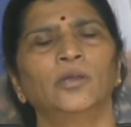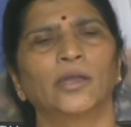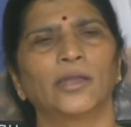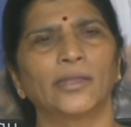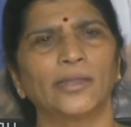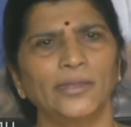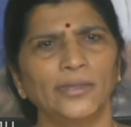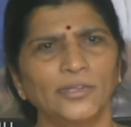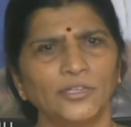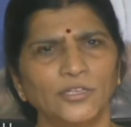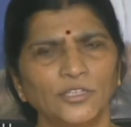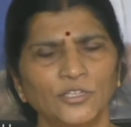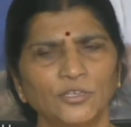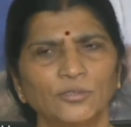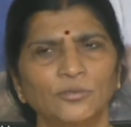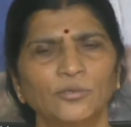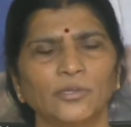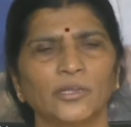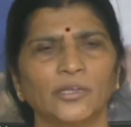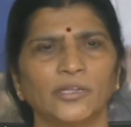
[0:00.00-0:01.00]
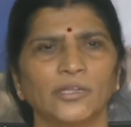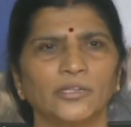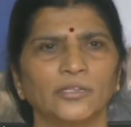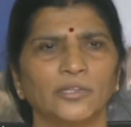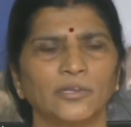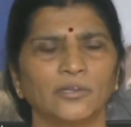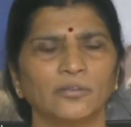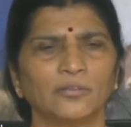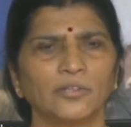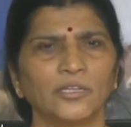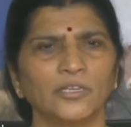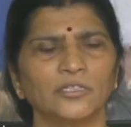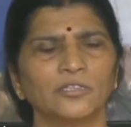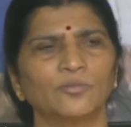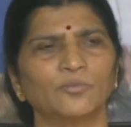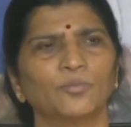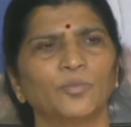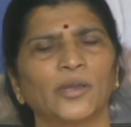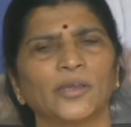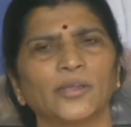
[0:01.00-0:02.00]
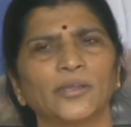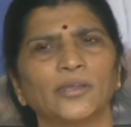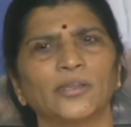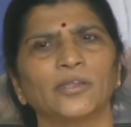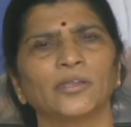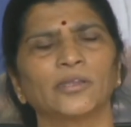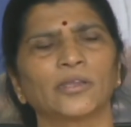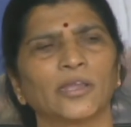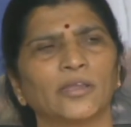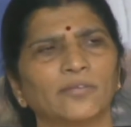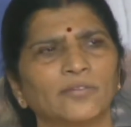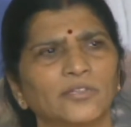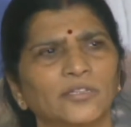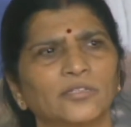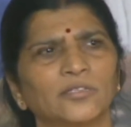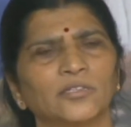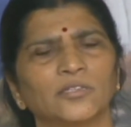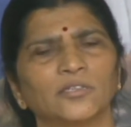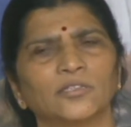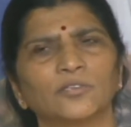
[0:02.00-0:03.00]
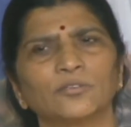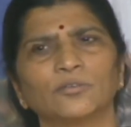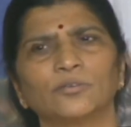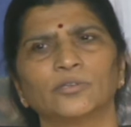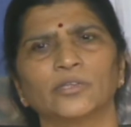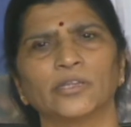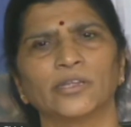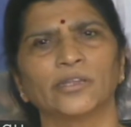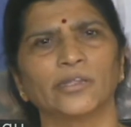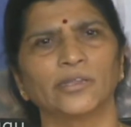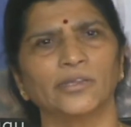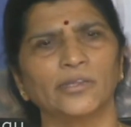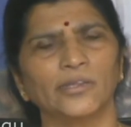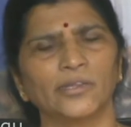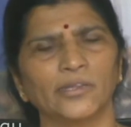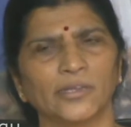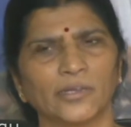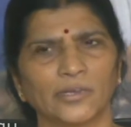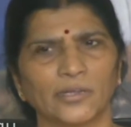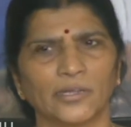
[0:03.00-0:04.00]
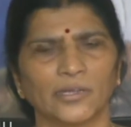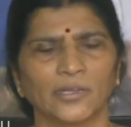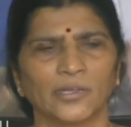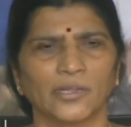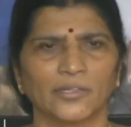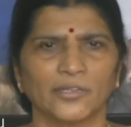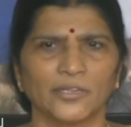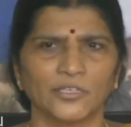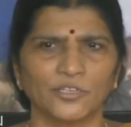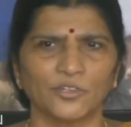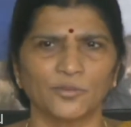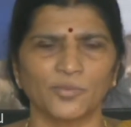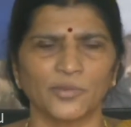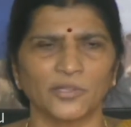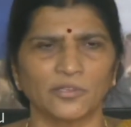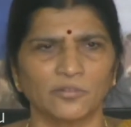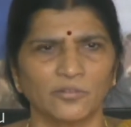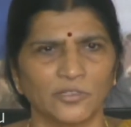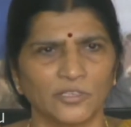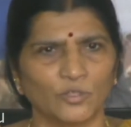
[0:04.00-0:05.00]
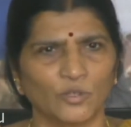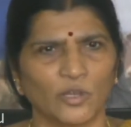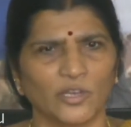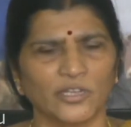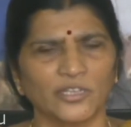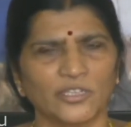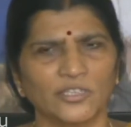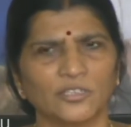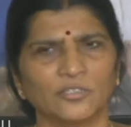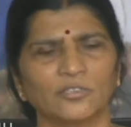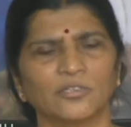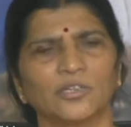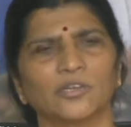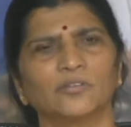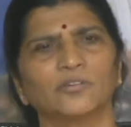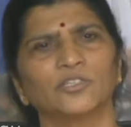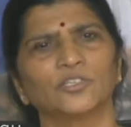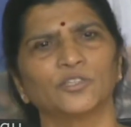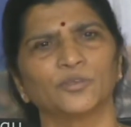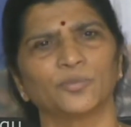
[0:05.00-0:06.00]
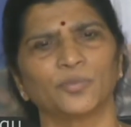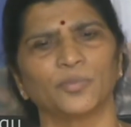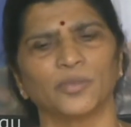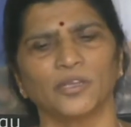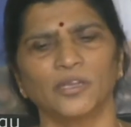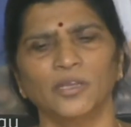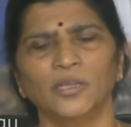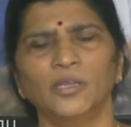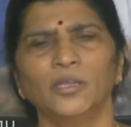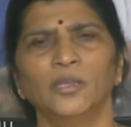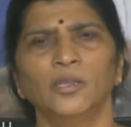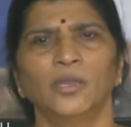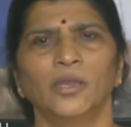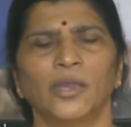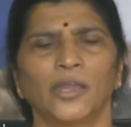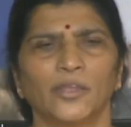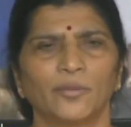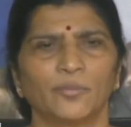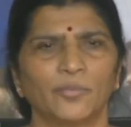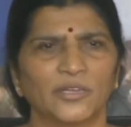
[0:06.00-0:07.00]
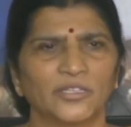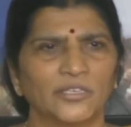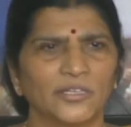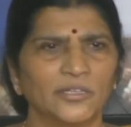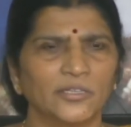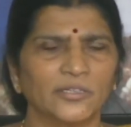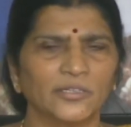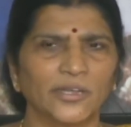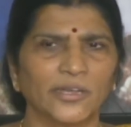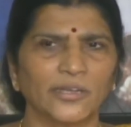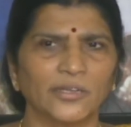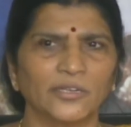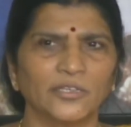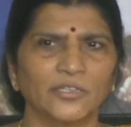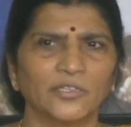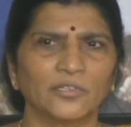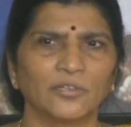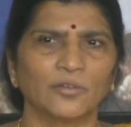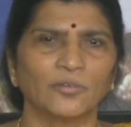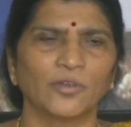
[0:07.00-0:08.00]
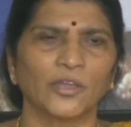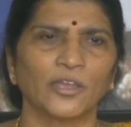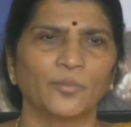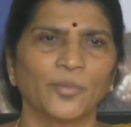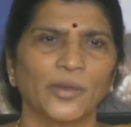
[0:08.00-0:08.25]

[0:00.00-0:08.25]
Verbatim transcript: అక్కడి నుంచి కూడా ఈ తెలుగుదేశం పార్టీని కైవసం చేసుకోవటానికి ఎన్టీఆర్ గారిని అధ్యక్ష పదవిని తొలగిస్తున్నామని చెప్పి ఆయన బసంతి టాకీస్లో ఆయన